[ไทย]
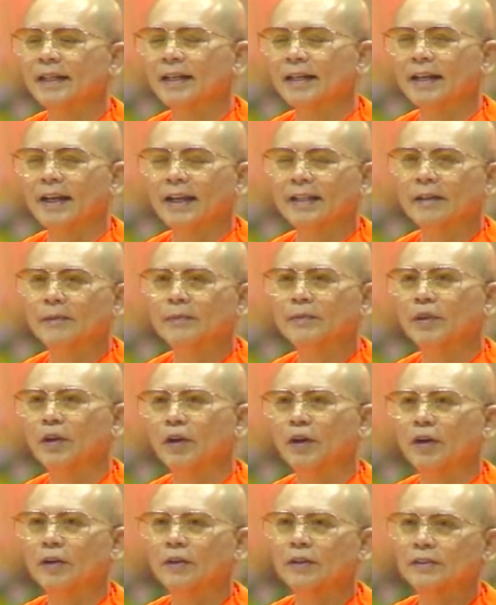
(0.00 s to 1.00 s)
อาการเล็บส
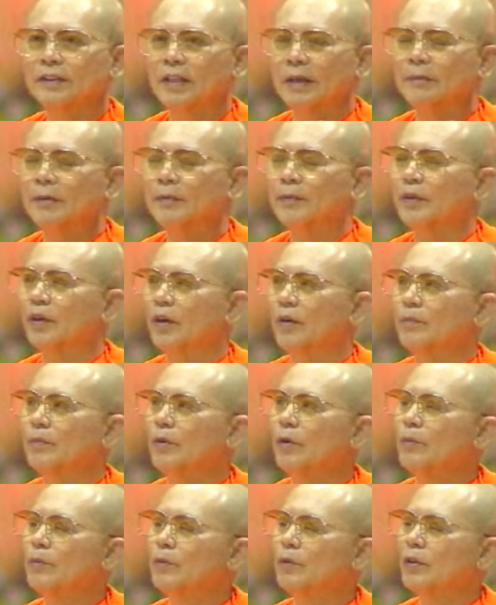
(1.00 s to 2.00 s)
องสามสิบสอง
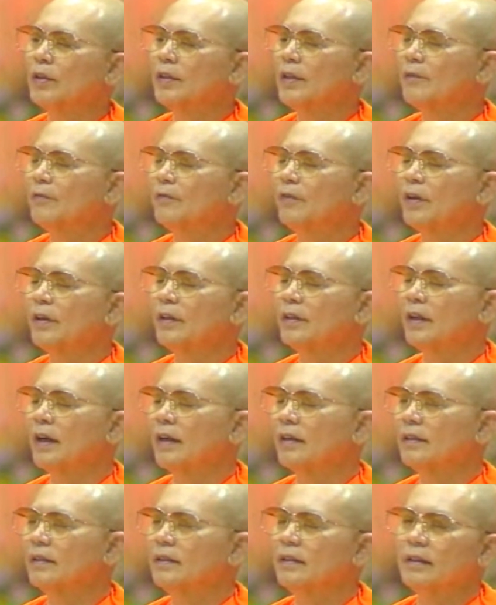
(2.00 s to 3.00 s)
ผมขนเล็บฟันห
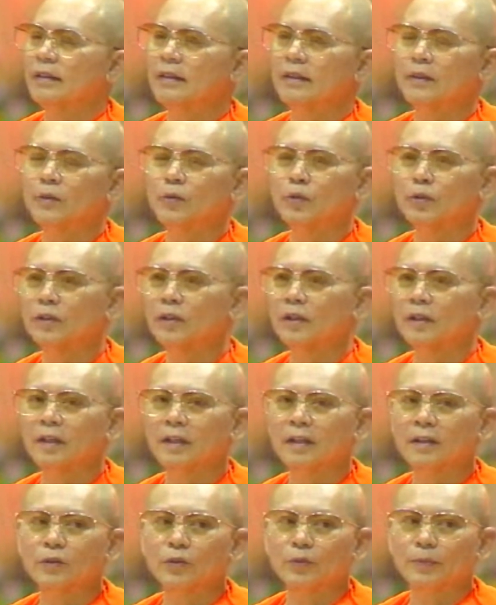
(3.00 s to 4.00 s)
นังเนื้อเอ็นกระดูกเยื่อ
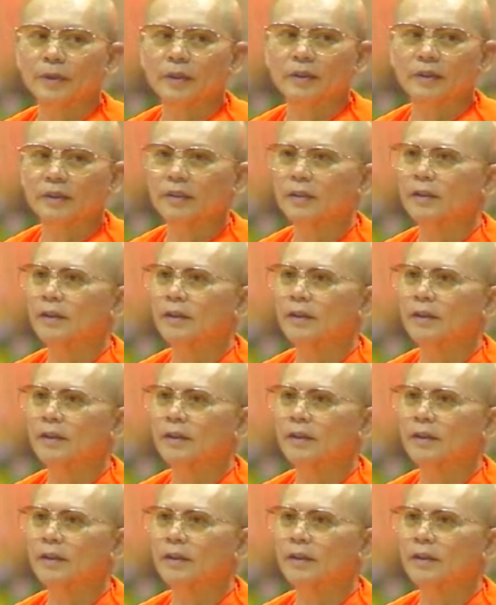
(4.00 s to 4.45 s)
ในกระดูกเป็น